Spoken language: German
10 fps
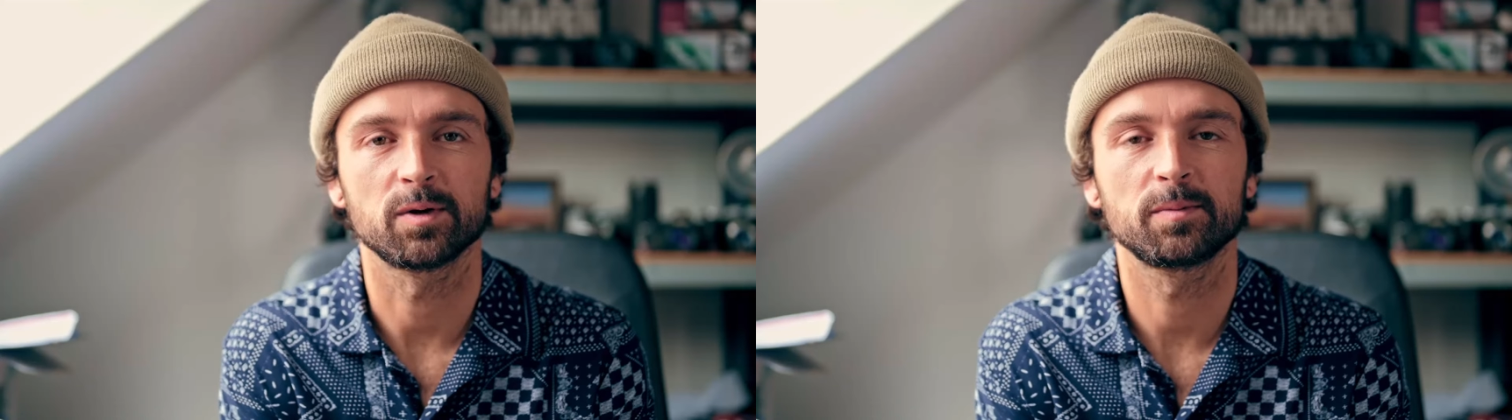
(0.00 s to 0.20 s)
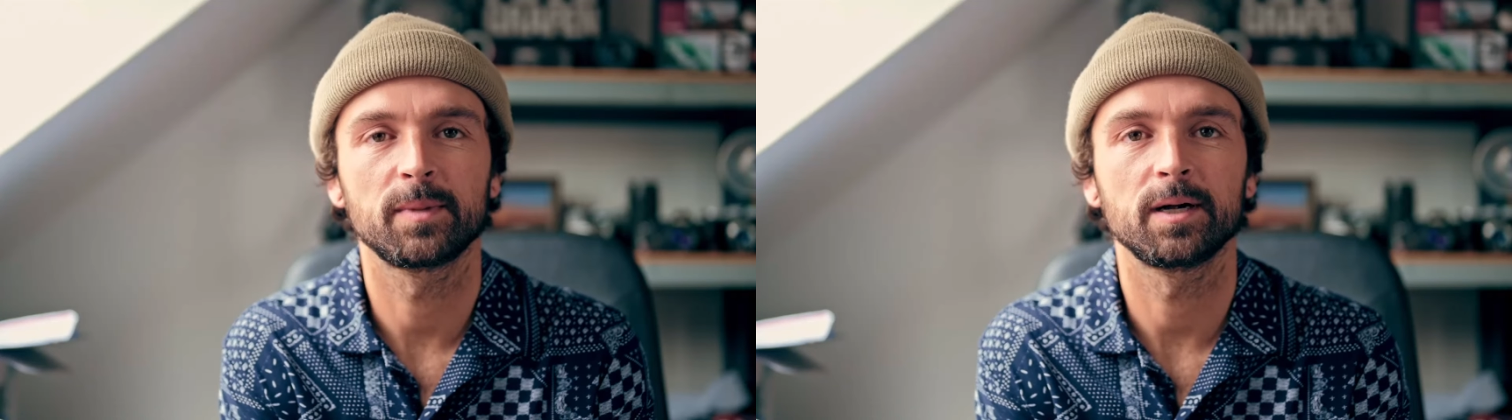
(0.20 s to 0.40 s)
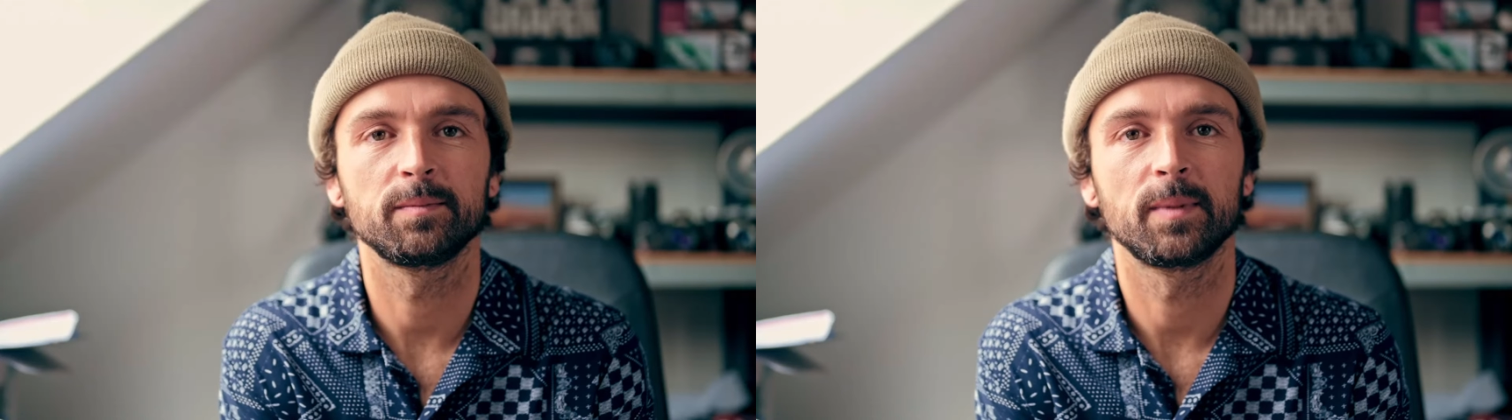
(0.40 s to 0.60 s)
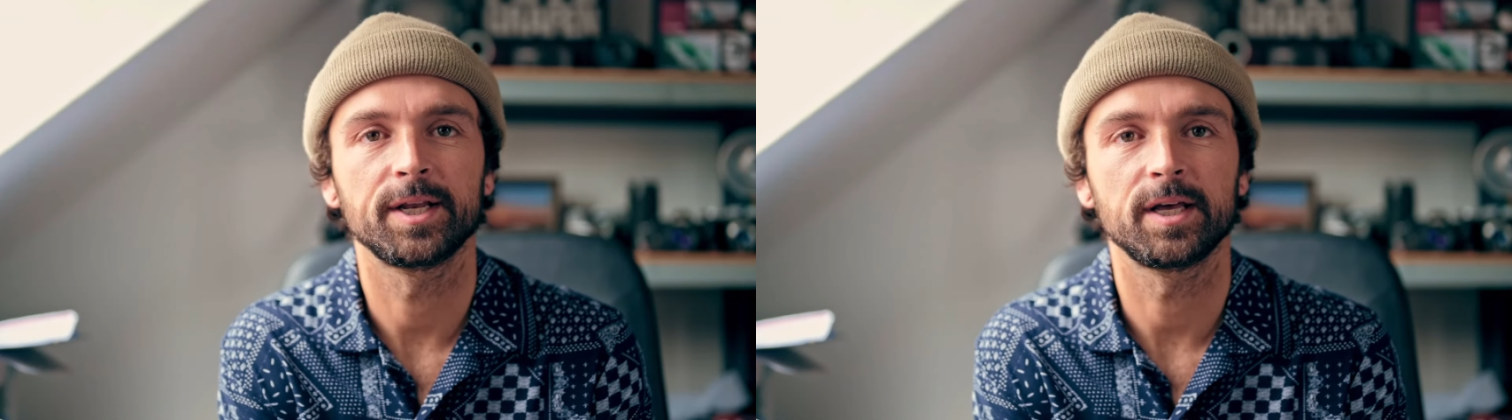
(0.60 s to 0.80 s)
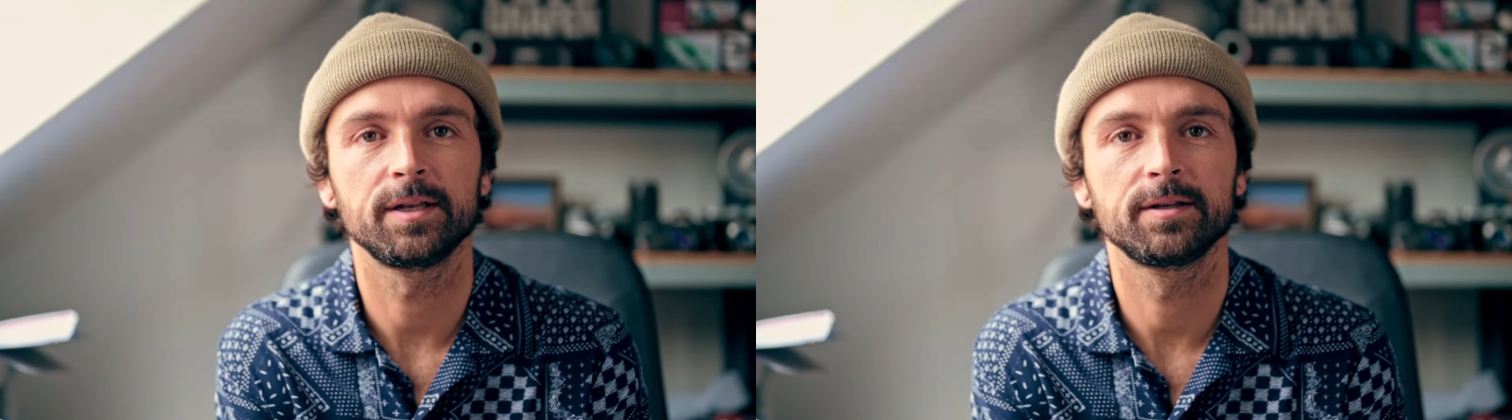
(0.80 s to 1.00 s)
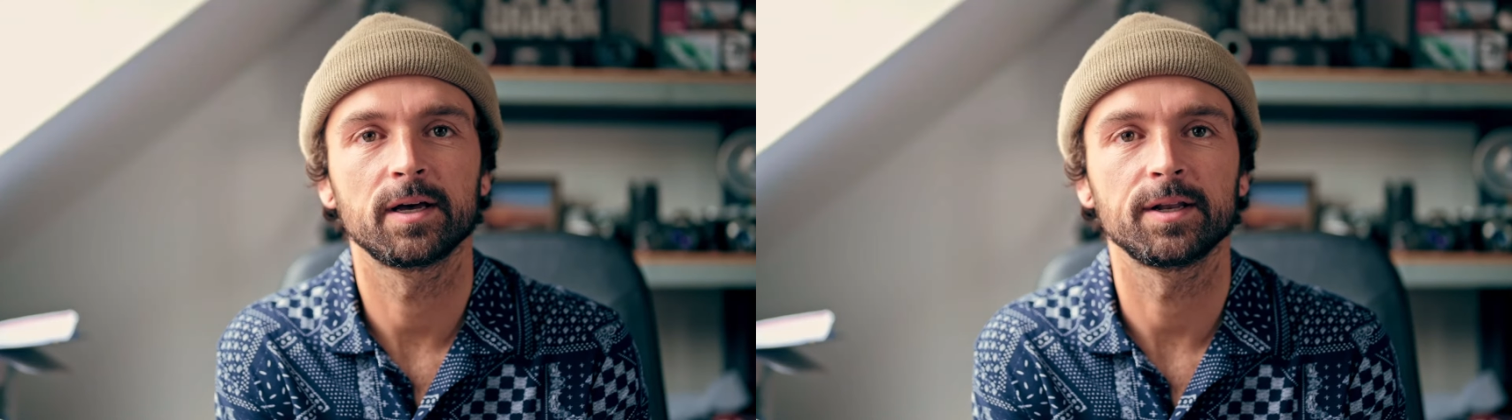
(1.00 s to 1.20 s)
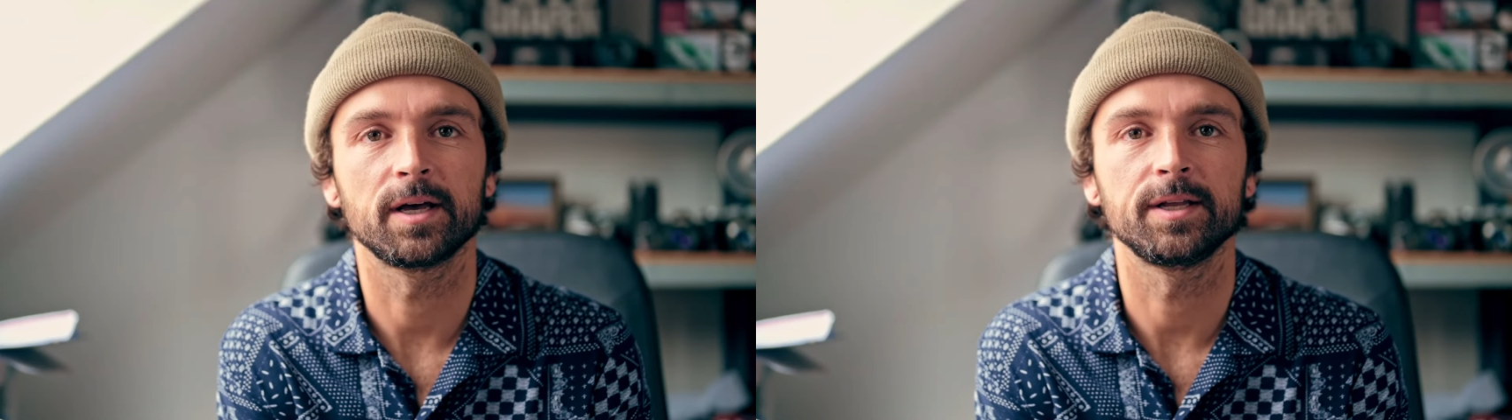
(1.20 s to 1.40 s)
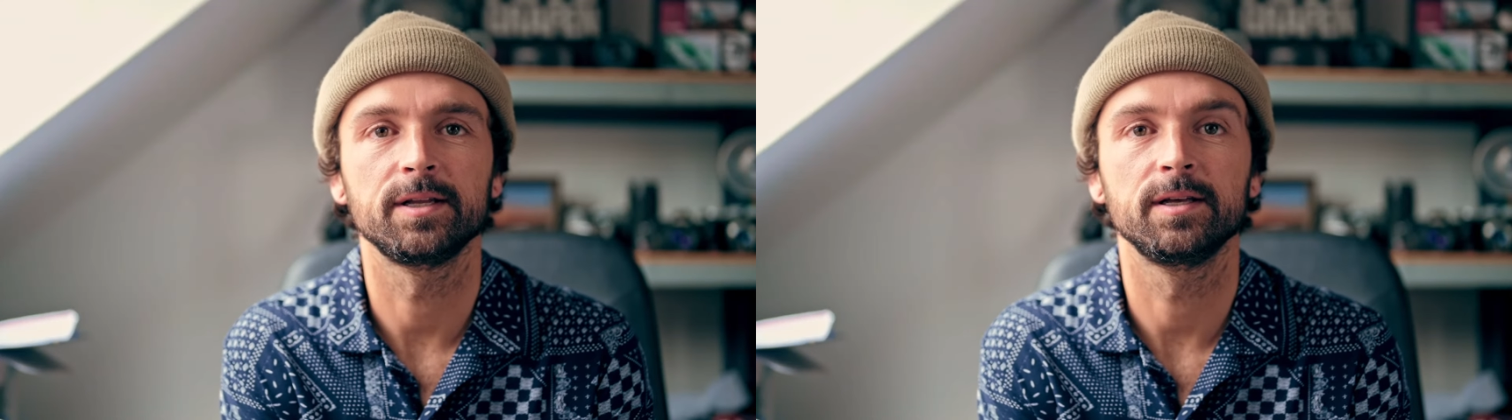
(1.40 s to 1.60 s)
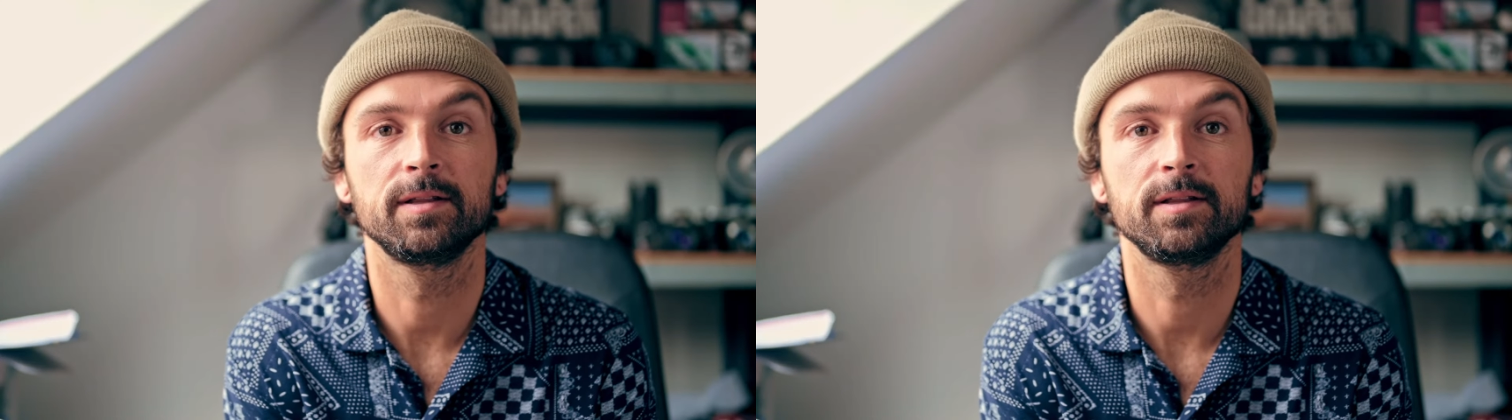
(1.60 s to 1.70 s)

auch mal meine Hände an eine